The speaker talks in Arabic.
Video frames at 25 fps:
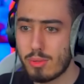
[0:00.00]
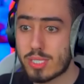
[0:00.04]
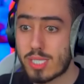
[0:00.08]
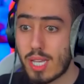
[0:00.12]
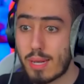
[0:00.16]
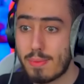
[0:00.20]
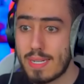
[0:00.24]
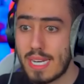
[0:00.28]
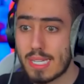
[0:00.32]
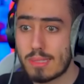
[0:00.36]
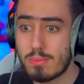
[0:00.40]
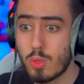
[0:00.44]
ايوه
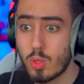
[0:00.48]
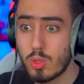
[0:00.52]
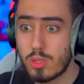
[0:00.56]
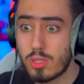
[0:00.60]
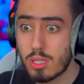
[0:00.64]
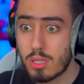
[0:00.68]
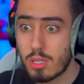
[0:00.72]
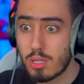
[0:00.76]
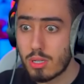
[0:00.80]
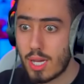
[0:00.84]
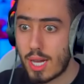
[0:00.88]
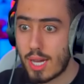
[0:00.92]
صاحبي لا
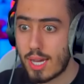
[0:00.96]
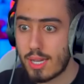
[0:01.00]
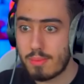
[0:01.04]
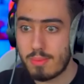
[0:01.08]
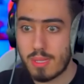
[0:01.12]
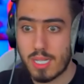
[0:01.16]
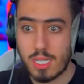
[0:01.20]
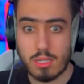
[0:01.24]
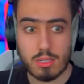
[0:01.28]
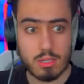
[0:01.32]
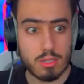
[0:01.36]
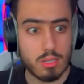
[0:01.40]
تموت لا هذا
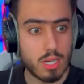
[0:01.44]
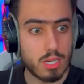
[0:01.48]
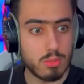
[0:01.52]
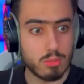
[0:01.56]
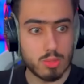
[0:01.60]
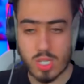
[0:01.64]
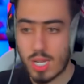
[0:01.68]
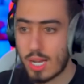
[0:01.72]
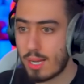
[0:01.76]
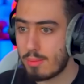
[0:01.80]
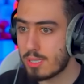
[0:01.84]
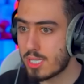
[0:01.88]
مين؟ هذا
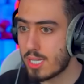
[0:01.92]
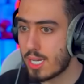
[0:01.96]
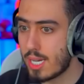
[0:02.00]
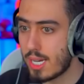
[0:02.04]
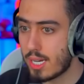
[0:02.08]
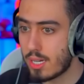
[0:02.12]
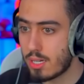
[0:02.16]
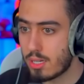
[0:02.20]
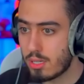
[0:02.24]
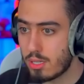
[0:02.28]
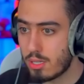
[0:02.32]
مو صاحبي صح؟